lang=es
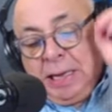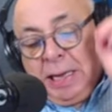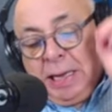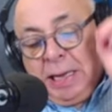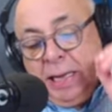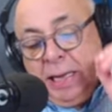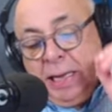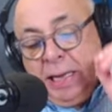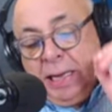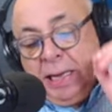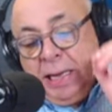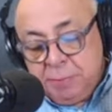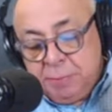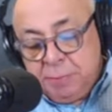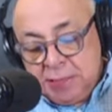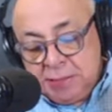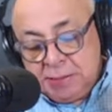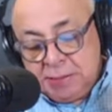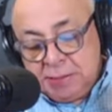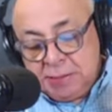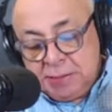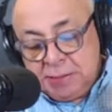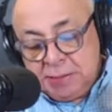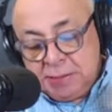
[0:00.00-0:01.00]
Cada
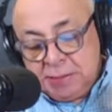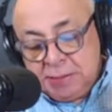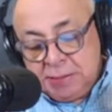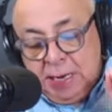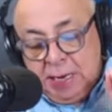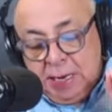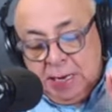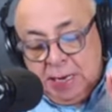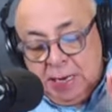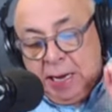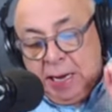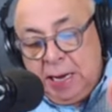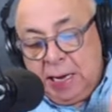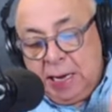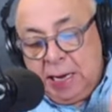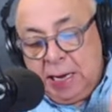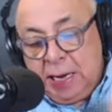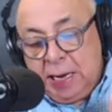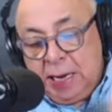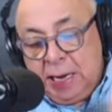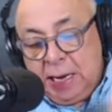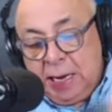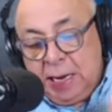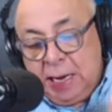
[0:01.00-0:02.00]
vez
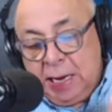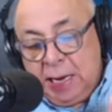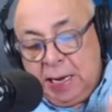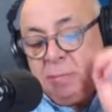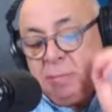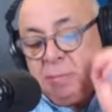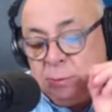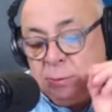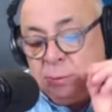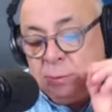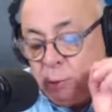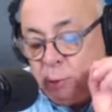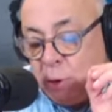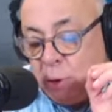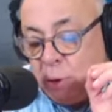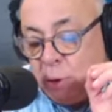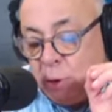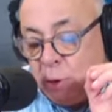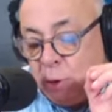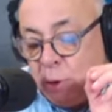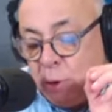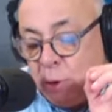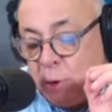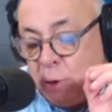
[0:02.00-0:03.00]
hay más
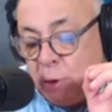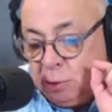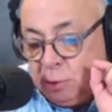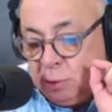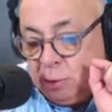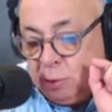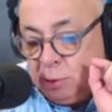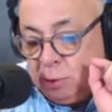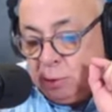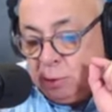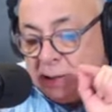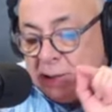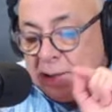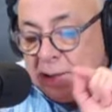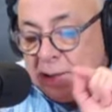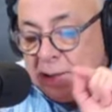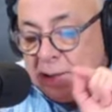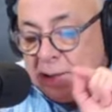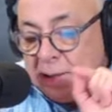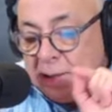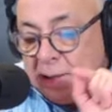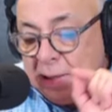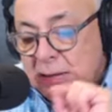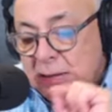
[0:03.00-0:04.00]
pruebas que vinculan la
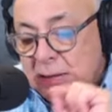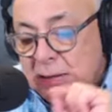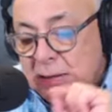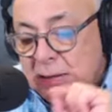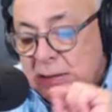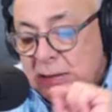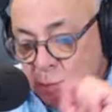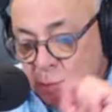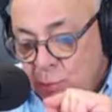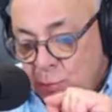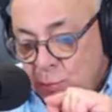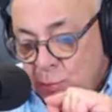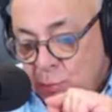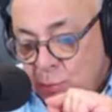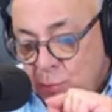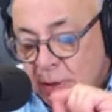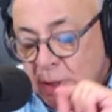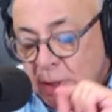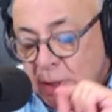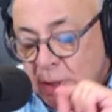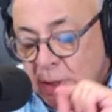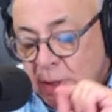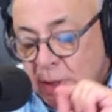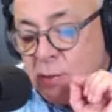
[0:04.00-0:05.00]
gratitud
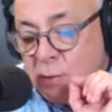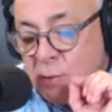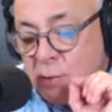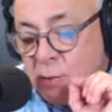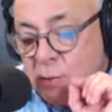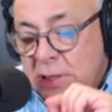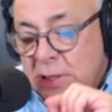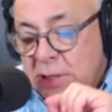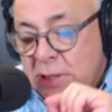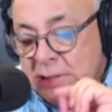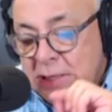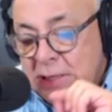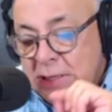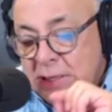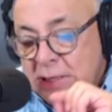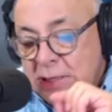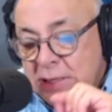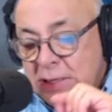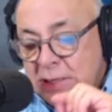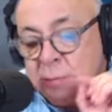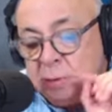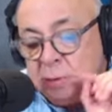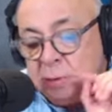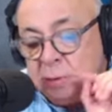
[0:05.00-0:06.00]
con una serie
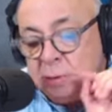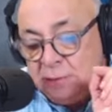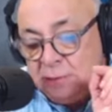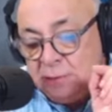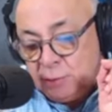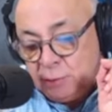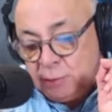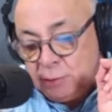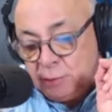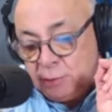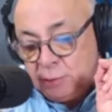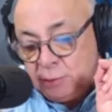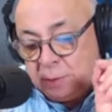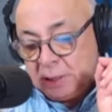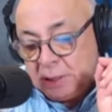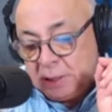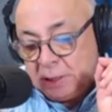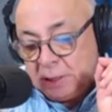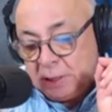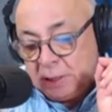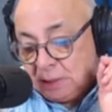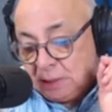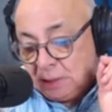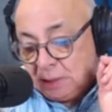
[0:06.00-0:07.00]
de beneficios para
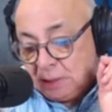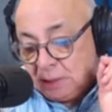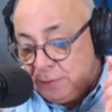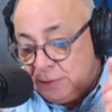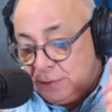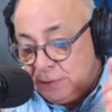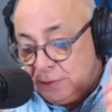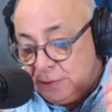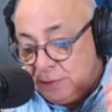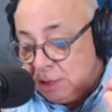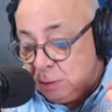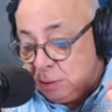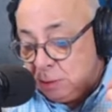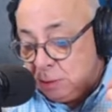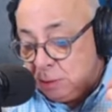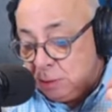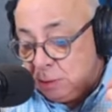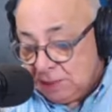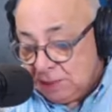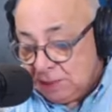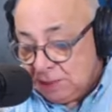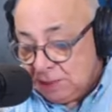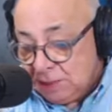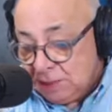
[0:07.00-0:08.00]
la salud física y
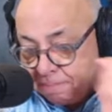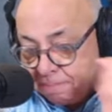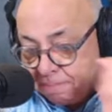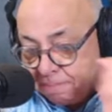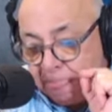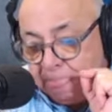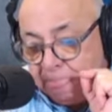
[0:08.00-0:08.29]
mental.